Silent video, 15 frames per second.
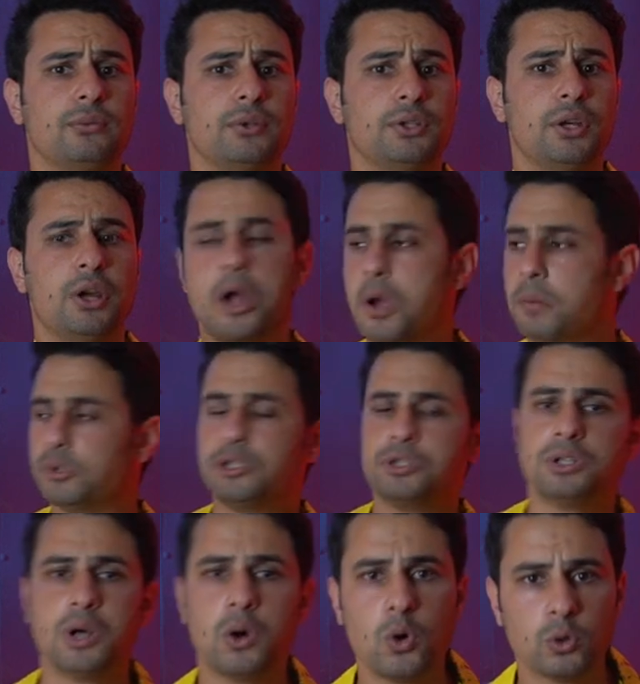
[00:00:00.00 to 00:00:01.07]
فيها
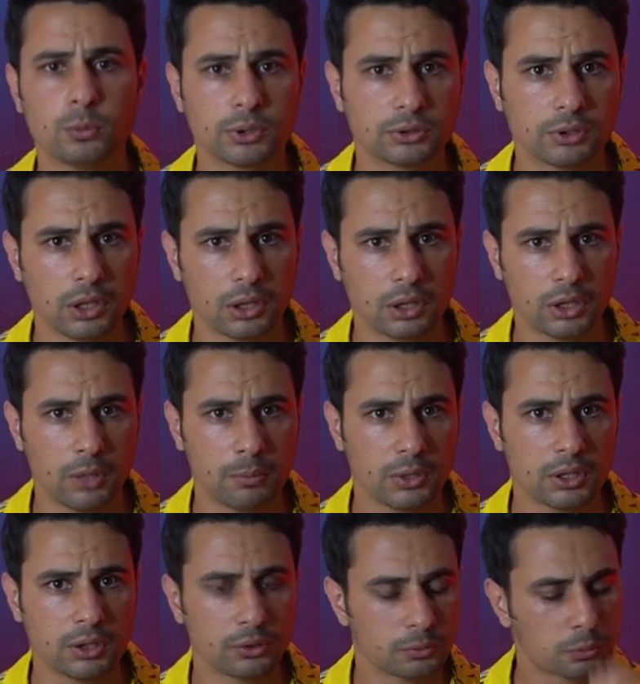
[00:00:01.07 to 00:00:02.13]
بتجي لهون وبتطلع
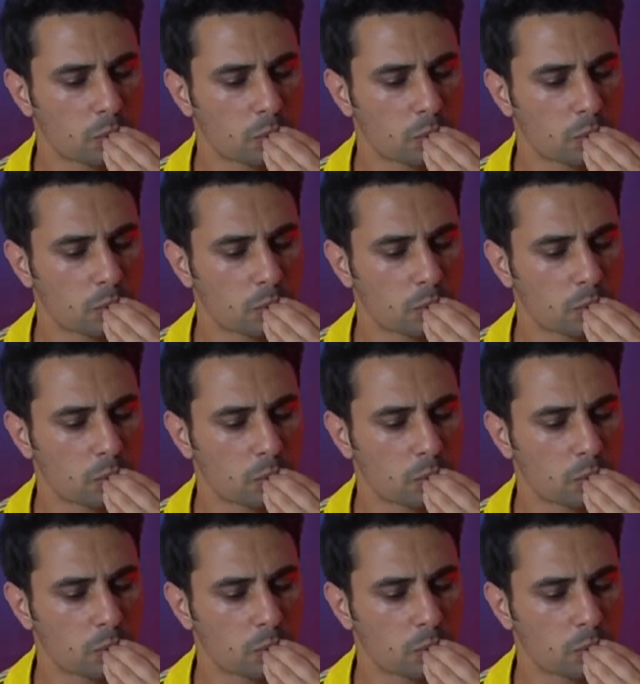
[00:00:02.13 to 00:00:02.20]
العملة